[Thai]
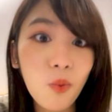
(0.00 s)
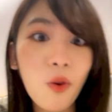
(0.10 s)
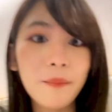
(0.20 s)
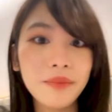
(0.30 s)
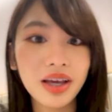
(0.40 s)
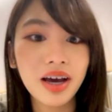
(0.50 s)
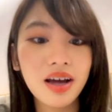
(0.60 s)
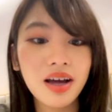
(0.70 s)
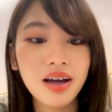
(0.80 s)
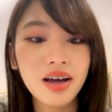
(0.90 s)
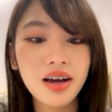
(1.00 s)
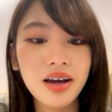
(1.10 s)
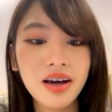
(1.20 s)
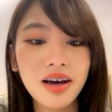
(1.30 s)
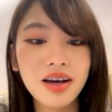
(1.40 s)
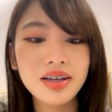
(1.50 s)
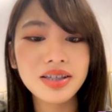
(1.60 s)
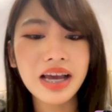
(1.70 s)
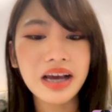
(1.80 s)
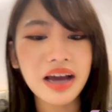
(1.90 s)
วบอย่างเงี้ย
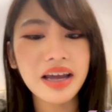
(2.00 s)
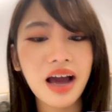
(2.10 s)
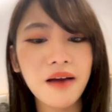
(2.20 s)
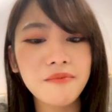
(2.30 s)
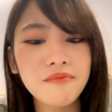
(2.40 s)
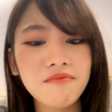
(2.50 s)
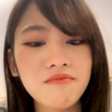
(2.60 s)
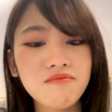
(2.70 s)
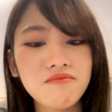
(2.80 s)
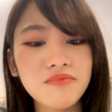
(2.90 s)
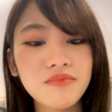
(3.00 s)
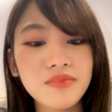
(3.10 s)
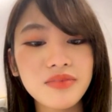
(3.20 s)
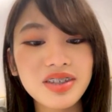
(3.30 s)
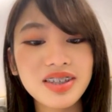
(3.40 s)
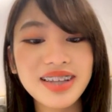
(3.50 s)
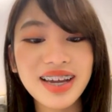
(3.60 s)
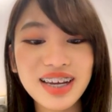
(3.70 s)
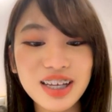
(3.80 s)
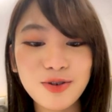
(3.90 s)
ใส่ไงอะแต่
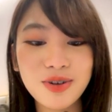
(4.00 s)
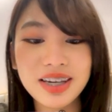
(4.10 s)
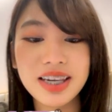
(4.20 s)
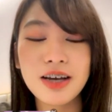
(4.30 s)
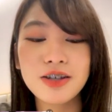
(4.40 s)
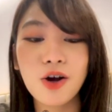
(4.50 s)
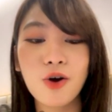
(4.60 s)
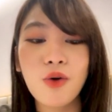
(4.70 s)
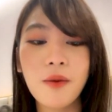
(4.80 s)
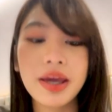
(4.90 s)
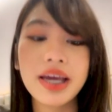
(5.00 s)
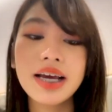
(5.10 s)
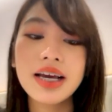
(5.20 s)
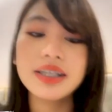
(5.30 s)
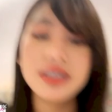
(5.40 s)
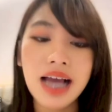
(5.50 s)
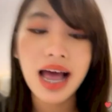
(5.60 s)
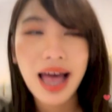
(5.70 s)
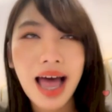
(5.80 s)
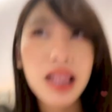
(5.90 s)
เธอตัวนี้เดียวสองขวบเอง
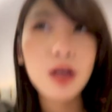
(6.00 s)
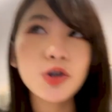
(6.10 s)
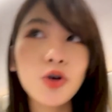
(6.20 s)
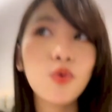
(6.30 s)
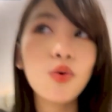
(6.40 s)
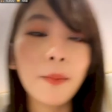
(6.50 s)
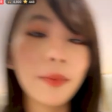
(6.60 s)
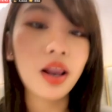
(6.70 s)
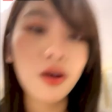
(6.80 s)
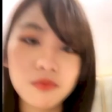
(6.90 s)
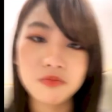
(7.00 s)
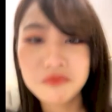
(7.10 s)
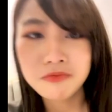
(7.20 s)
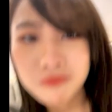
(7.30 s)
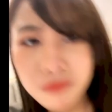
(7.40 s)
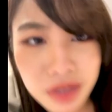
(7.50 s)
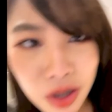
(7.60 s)
ใช่เราสองขวบไปแล้วเตรา